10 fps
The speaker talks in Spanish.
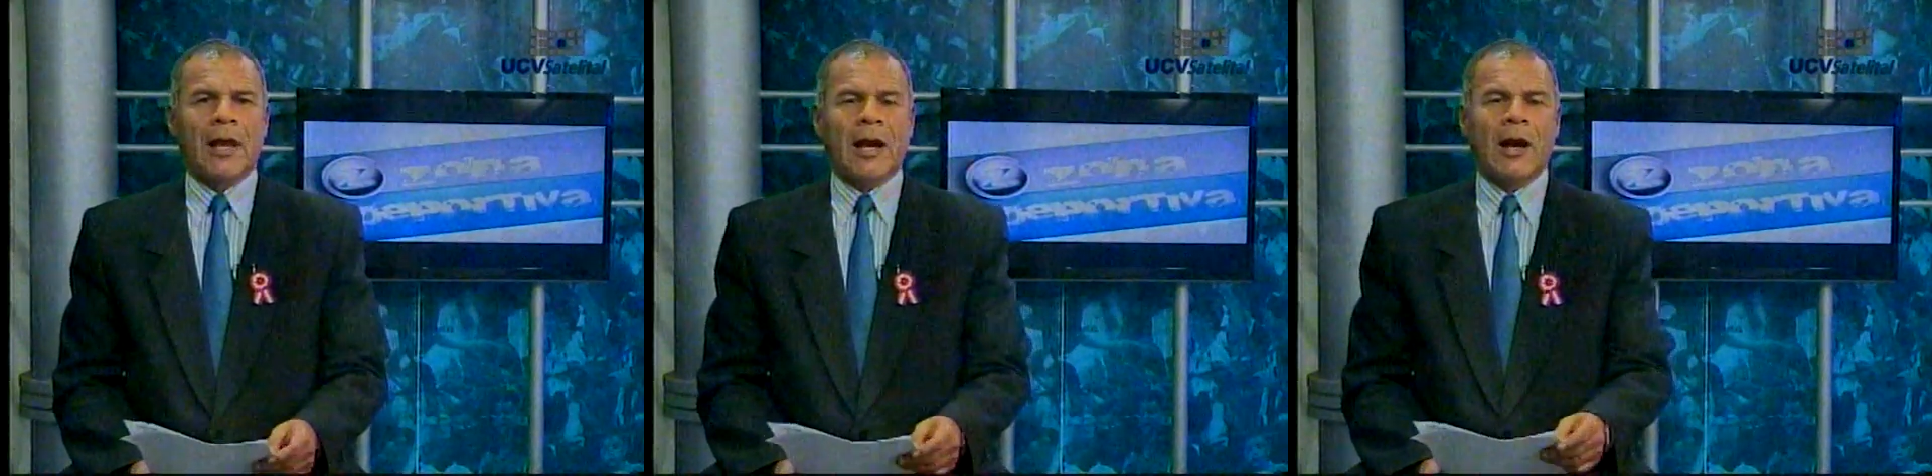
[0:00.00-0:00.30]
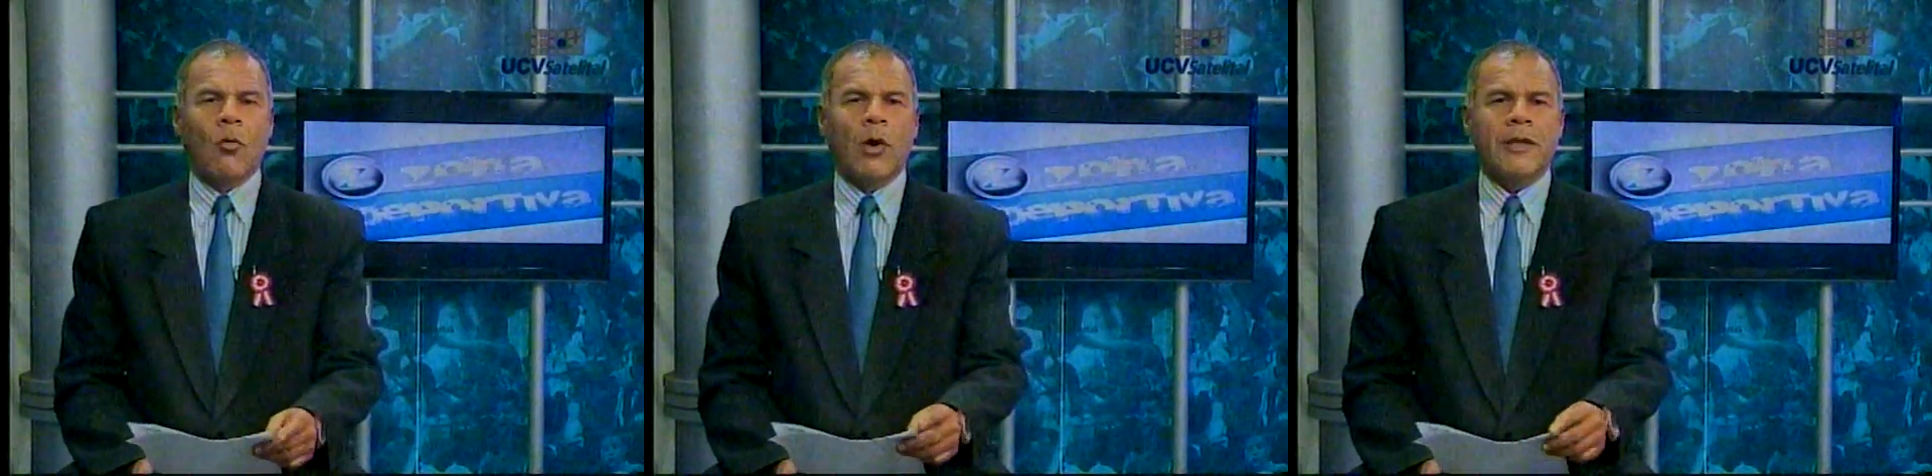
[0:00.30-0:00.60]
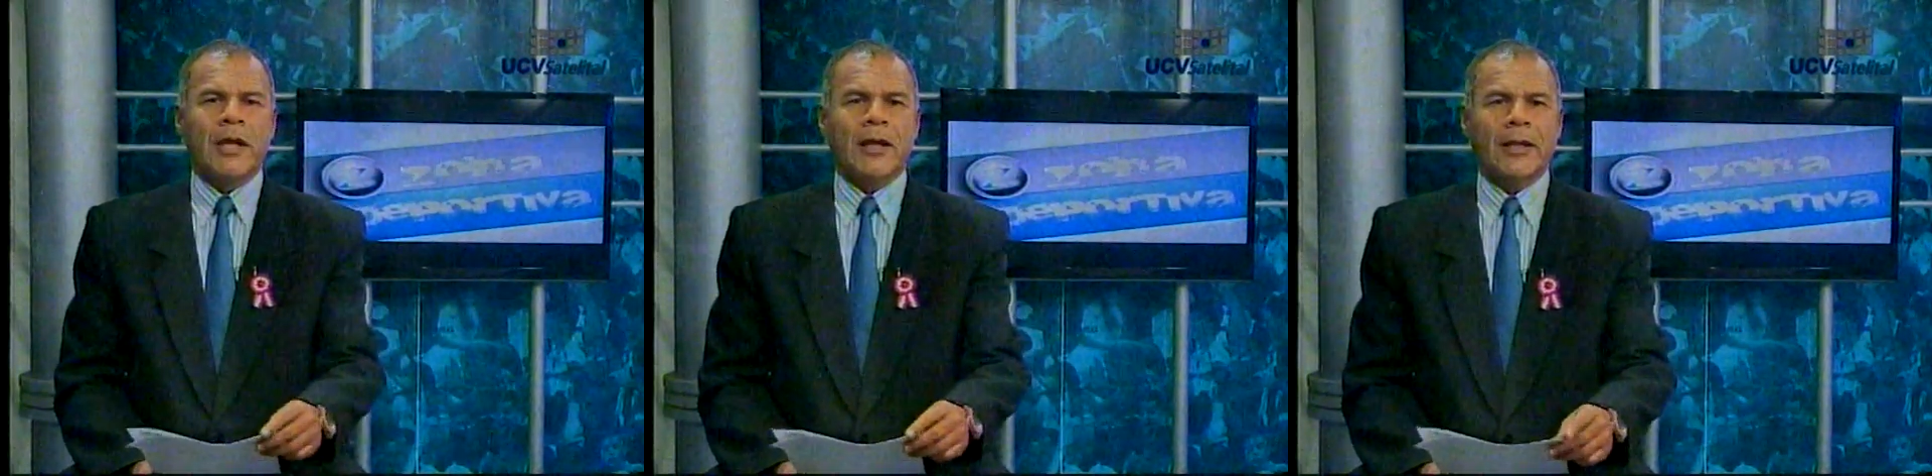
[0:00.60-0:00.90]

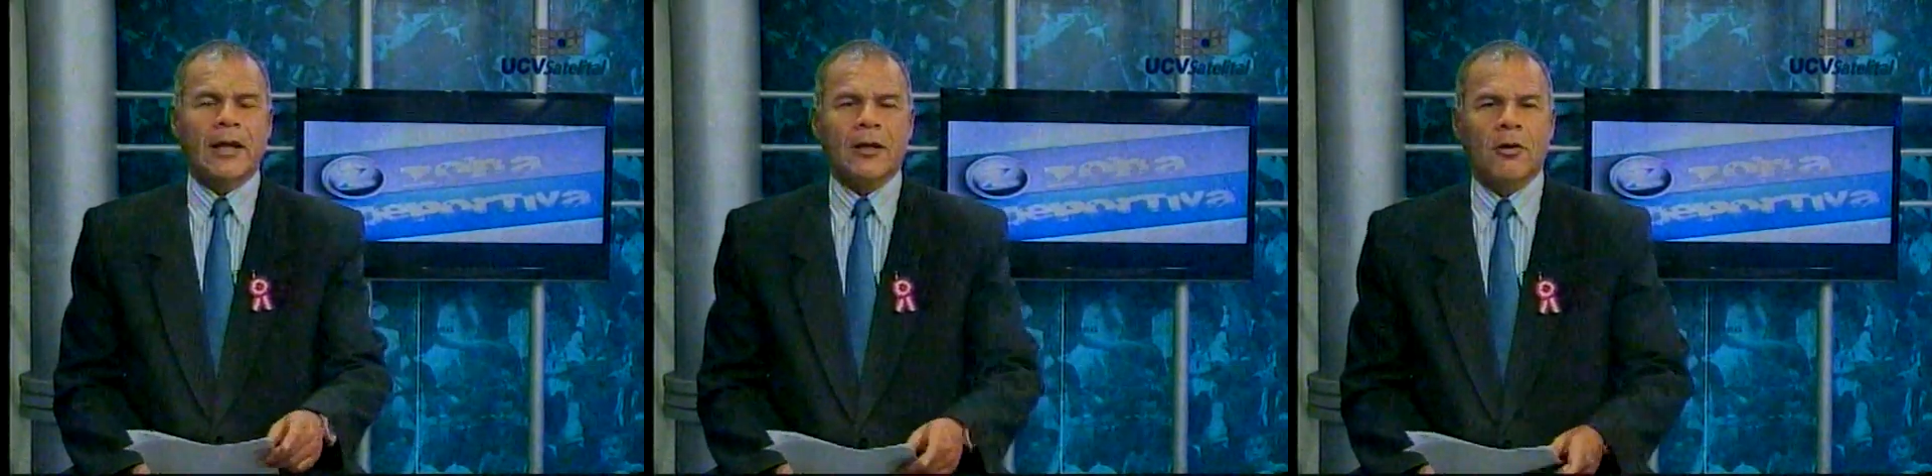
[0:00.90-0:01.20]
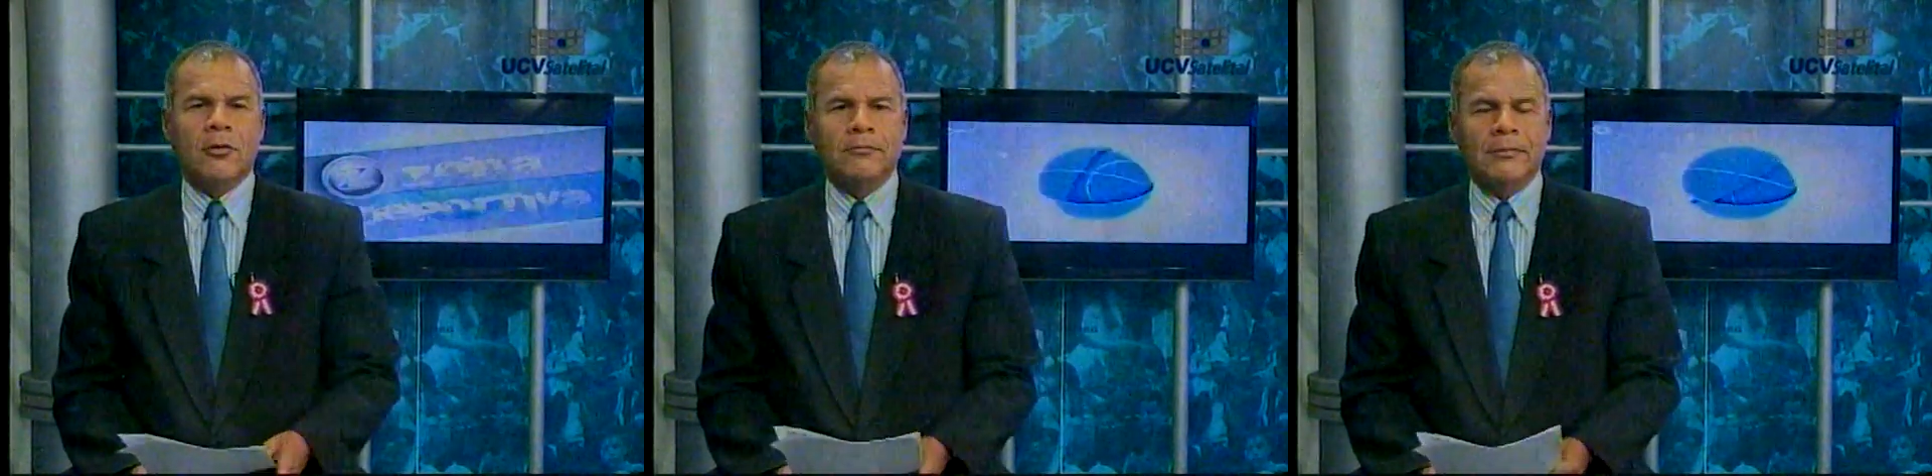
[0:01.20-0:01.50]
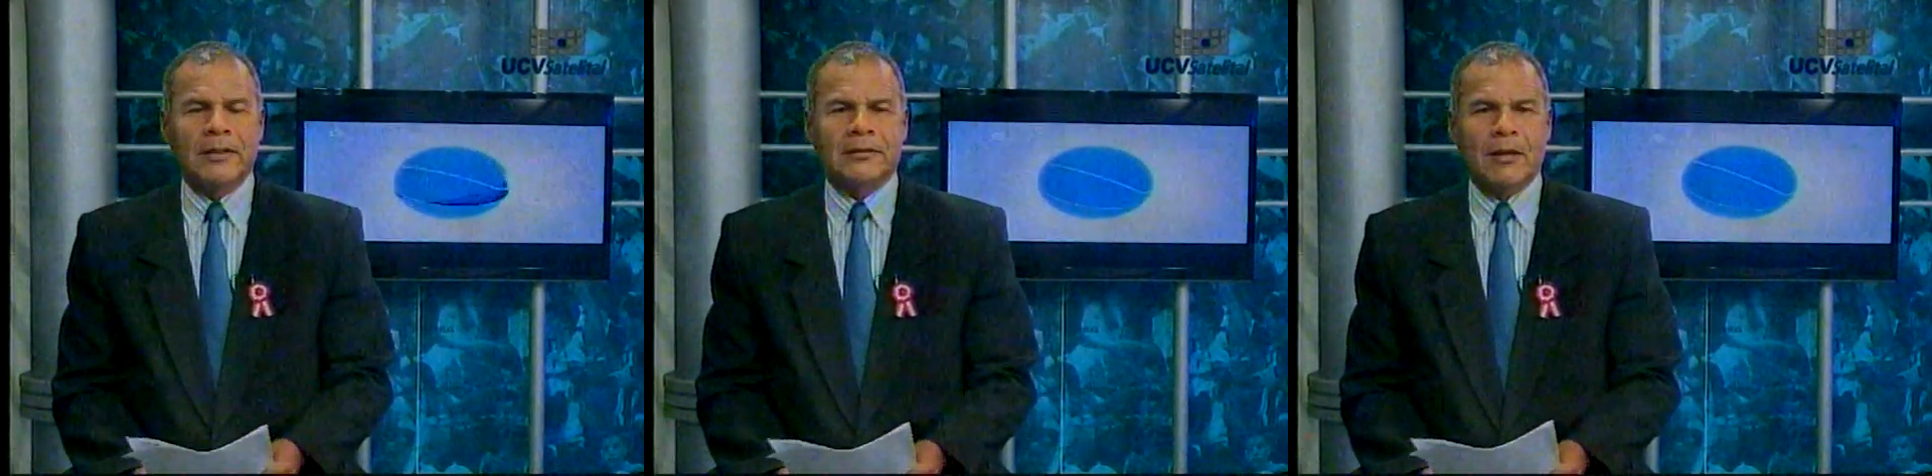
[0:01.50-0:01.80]
hawaiana con
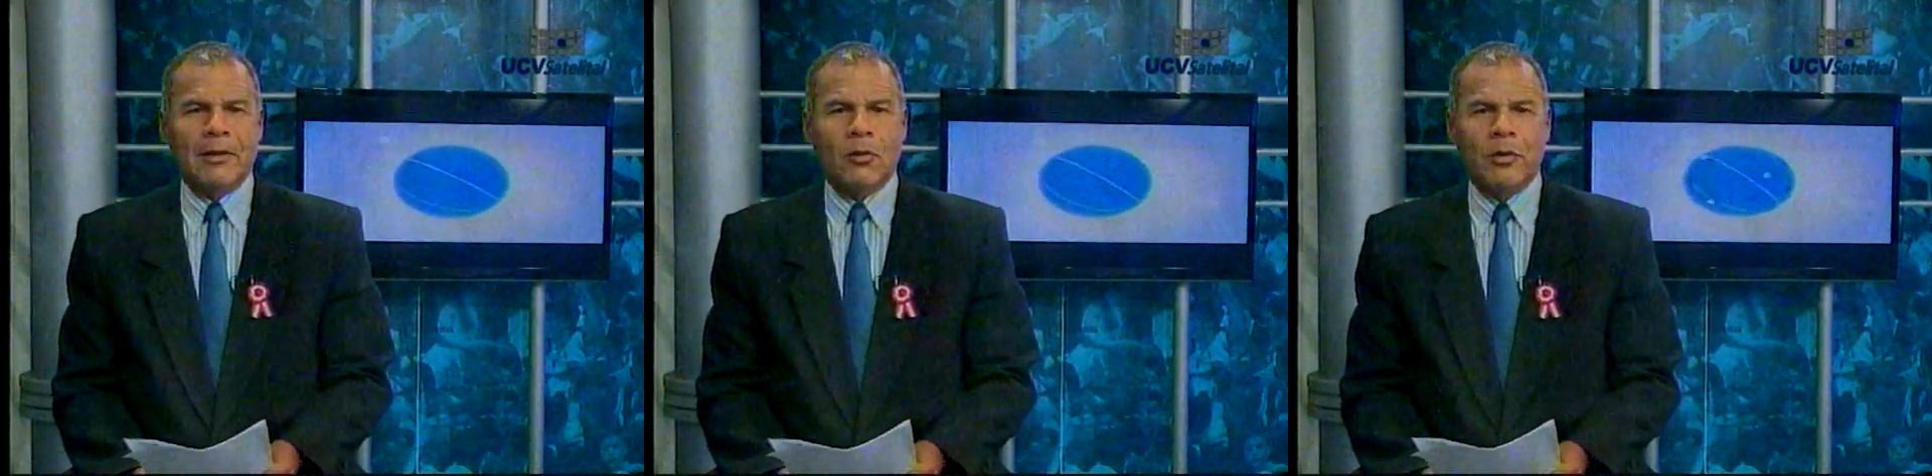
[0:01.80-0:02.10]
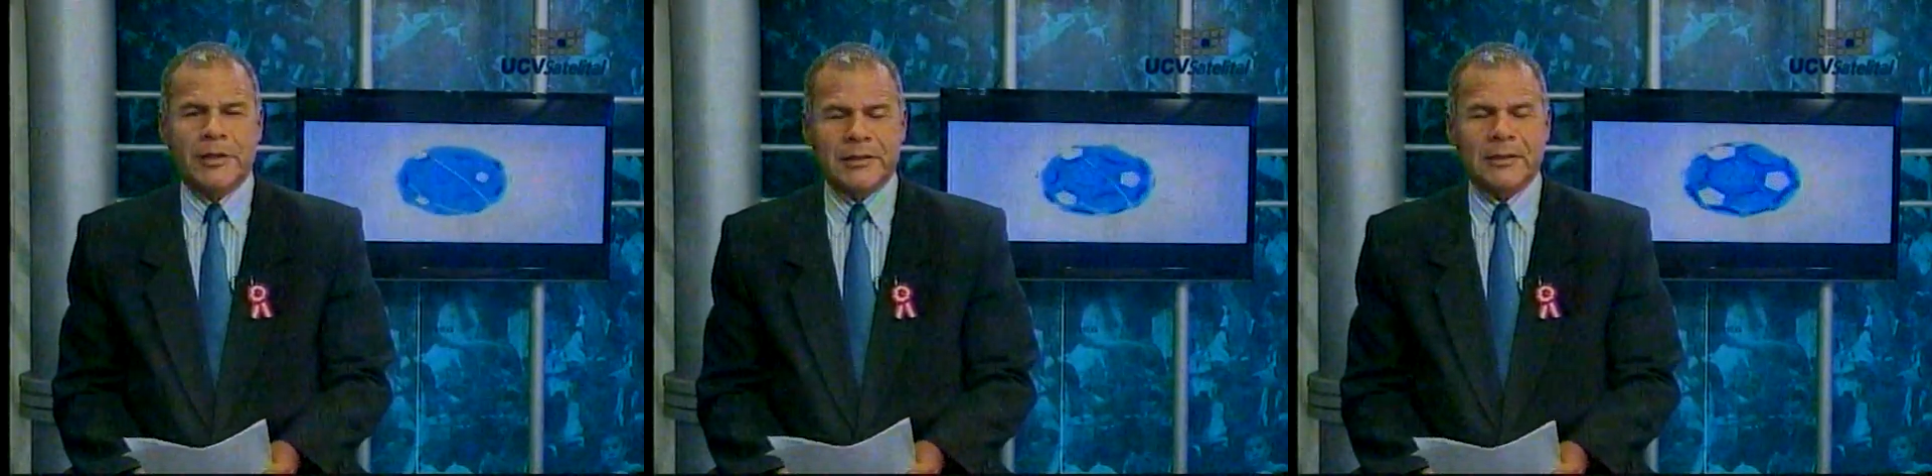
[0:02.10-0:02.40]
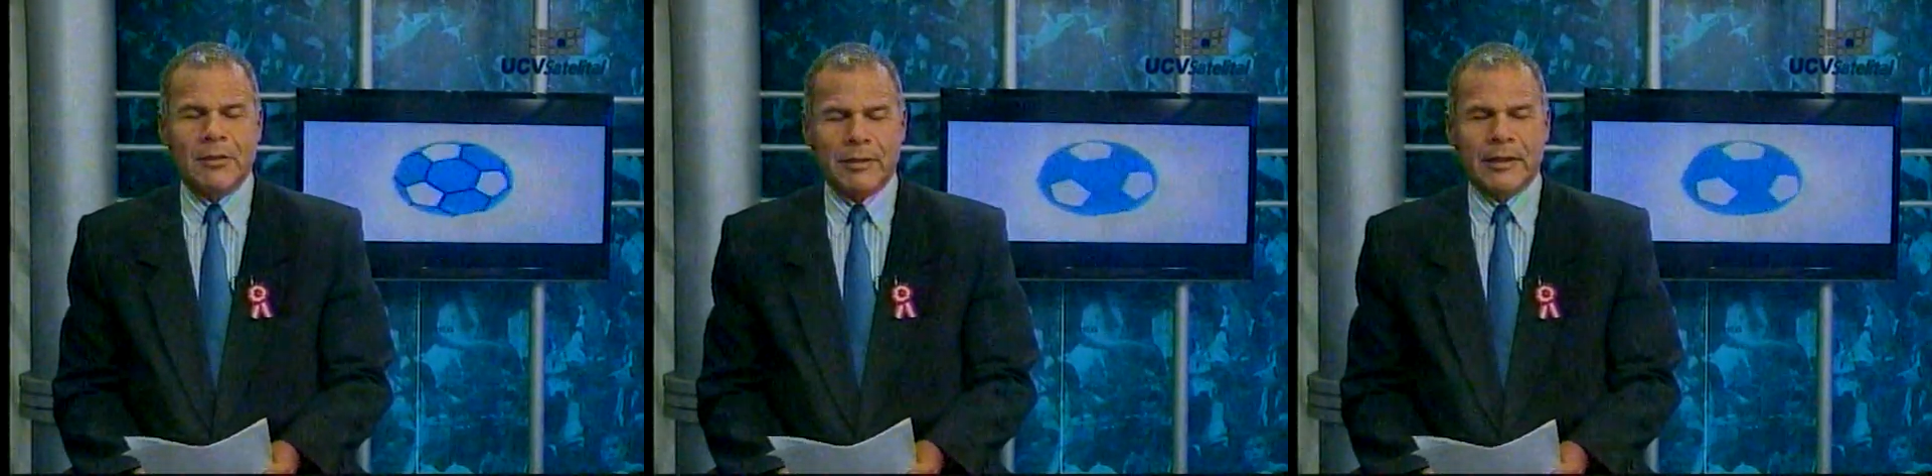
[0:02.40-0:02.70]
el trabajo de Richard
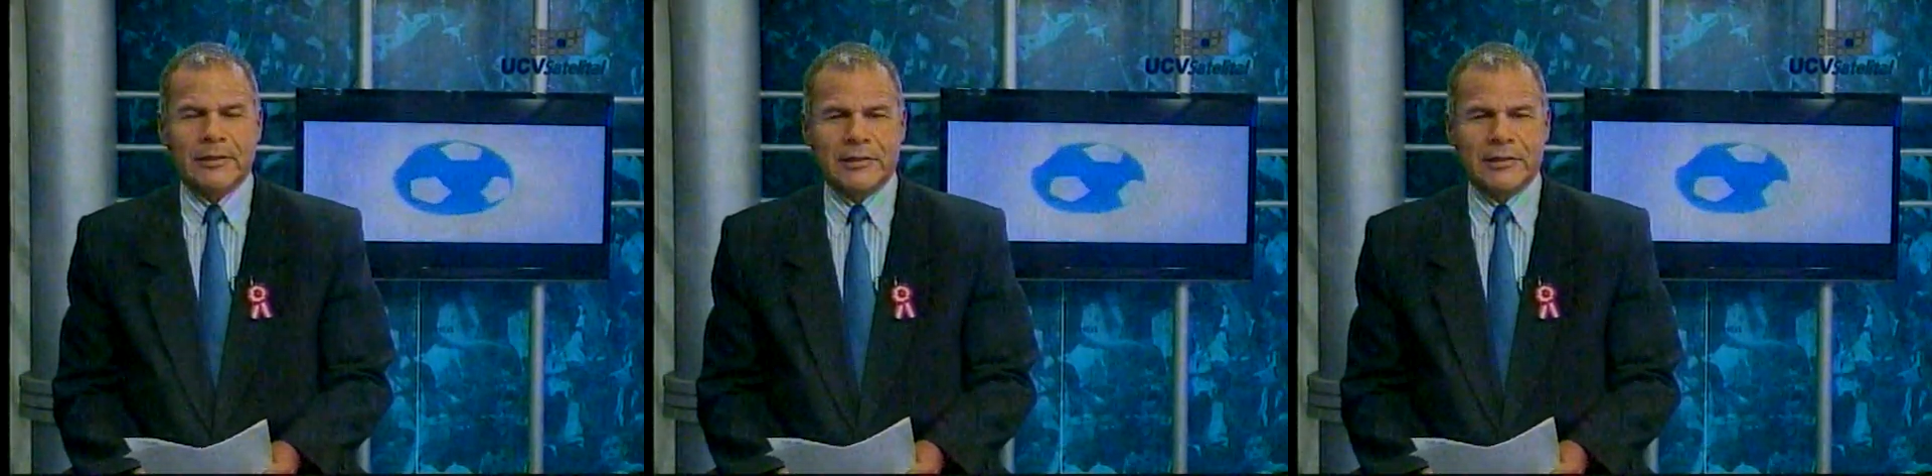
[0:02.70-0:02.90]
Navarrete.